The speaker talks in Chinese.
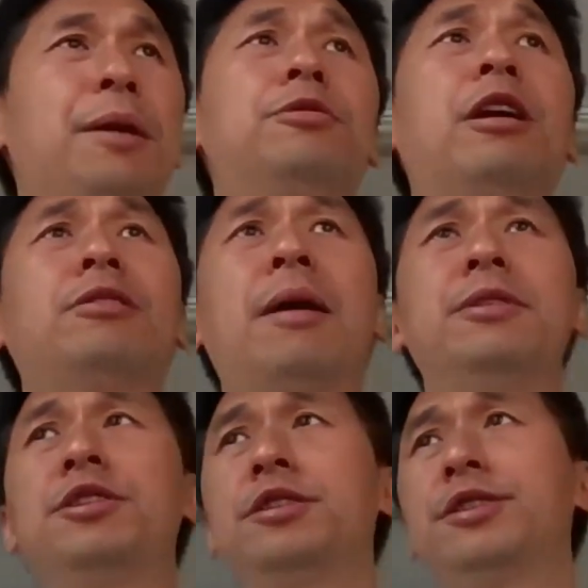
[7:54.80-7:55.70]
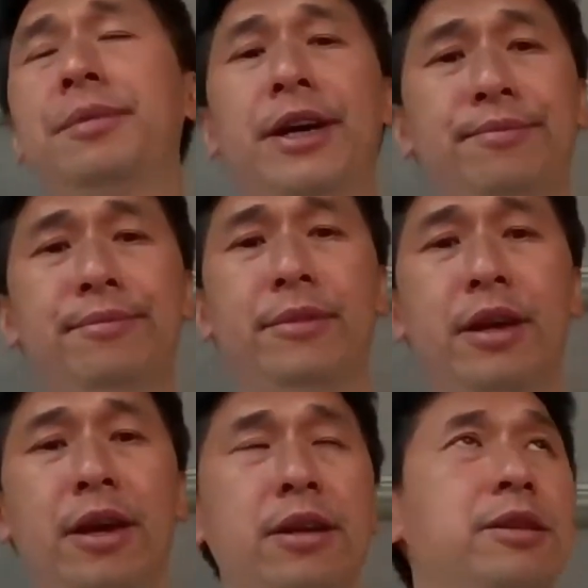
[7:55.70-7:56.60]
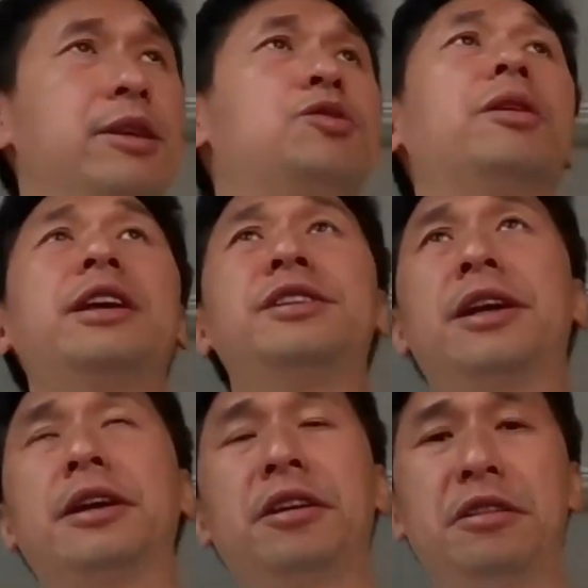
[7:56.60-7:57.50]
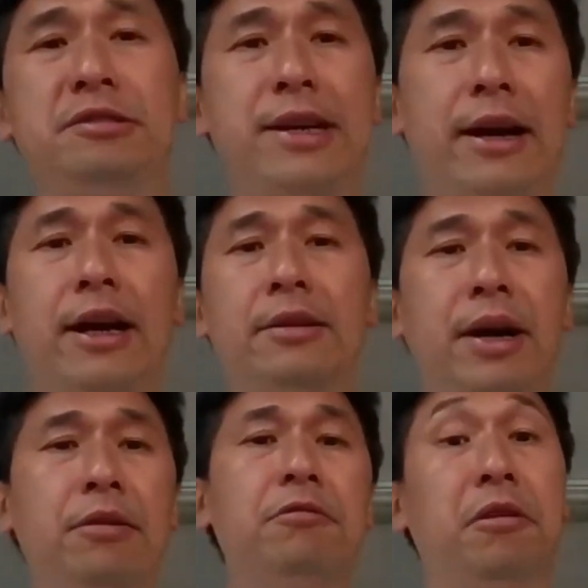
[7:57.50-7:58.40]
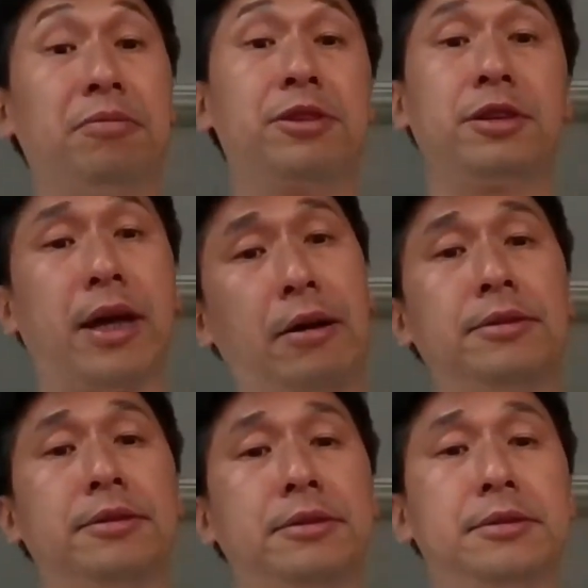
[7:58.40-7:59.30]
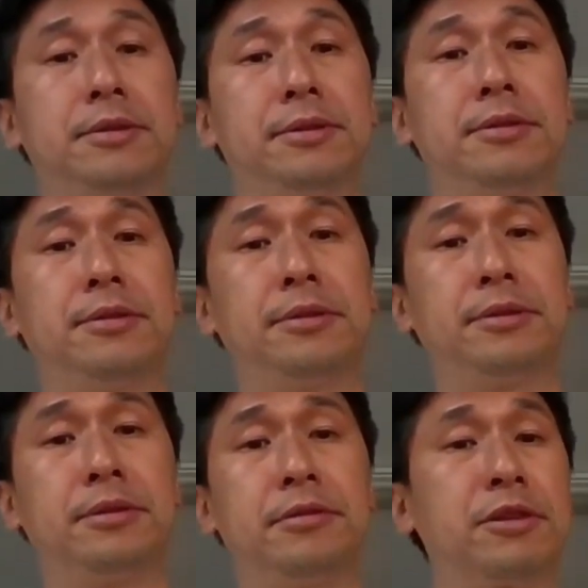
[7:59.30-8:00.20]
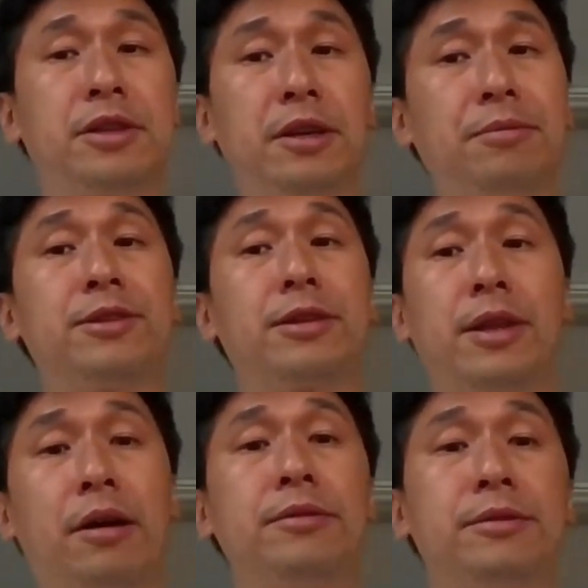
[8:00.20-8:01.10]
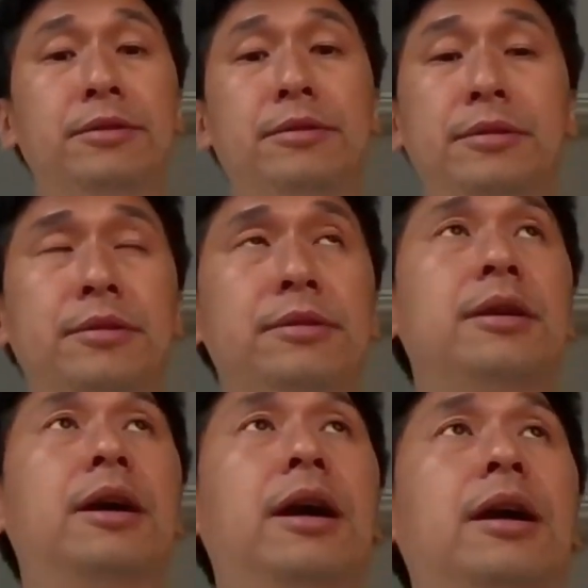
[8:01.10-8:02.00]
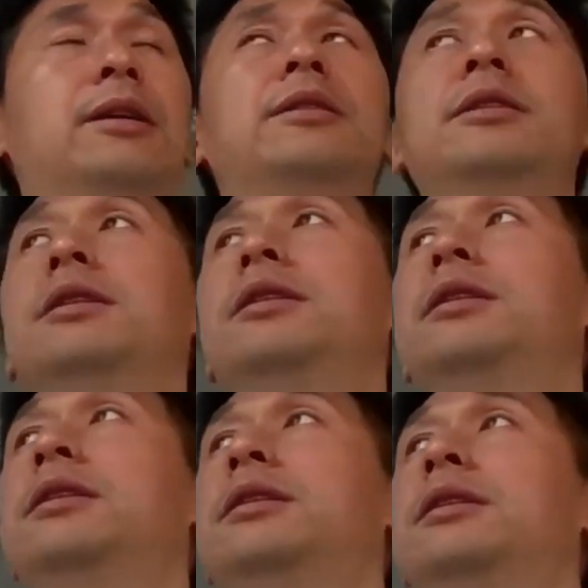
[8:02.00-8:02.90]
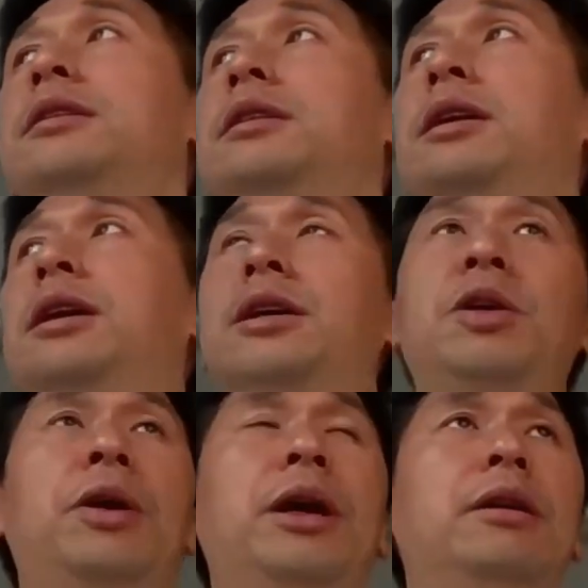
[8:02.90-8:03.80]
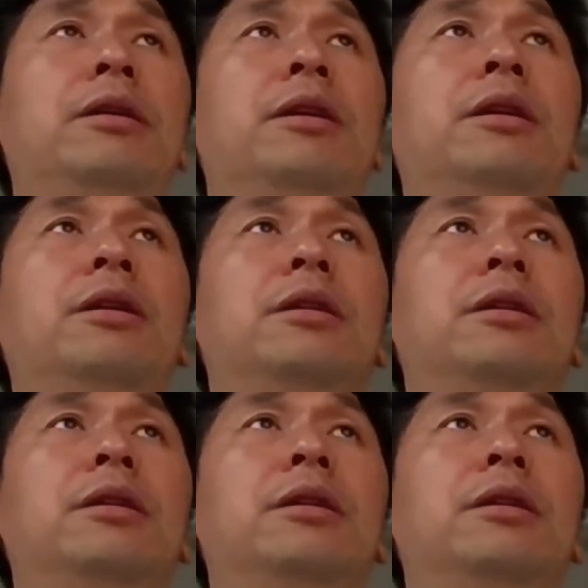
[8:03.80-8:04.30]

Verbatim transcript: 也不知道他们是什么人。你说那些人肯定是香港人吗？我不知道，我真的不知道。啊，呃，因为